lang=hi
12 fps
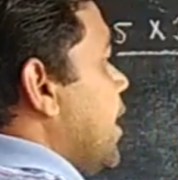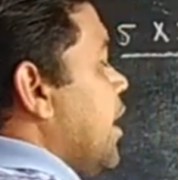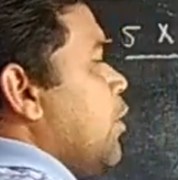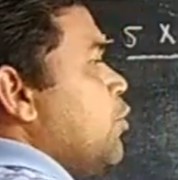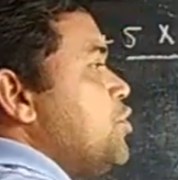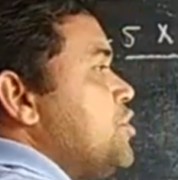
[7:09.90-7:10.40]
है
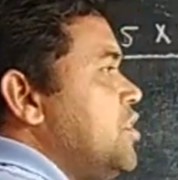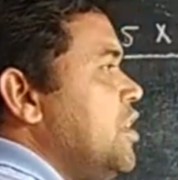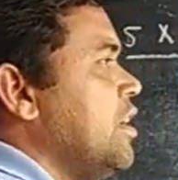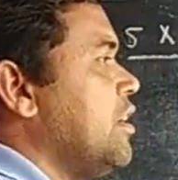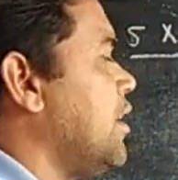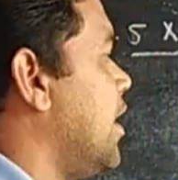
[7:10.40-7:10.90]

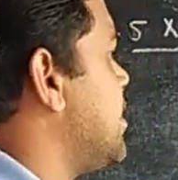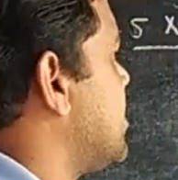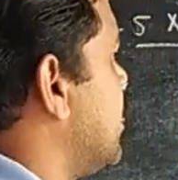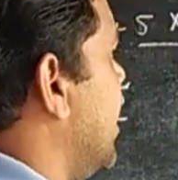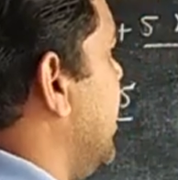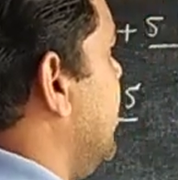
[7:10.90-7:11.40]
उसी का
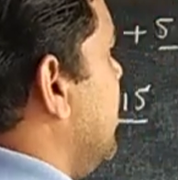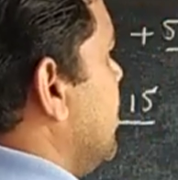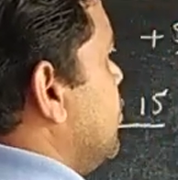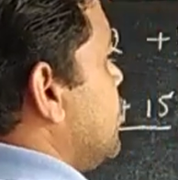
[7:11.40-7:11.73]
साइन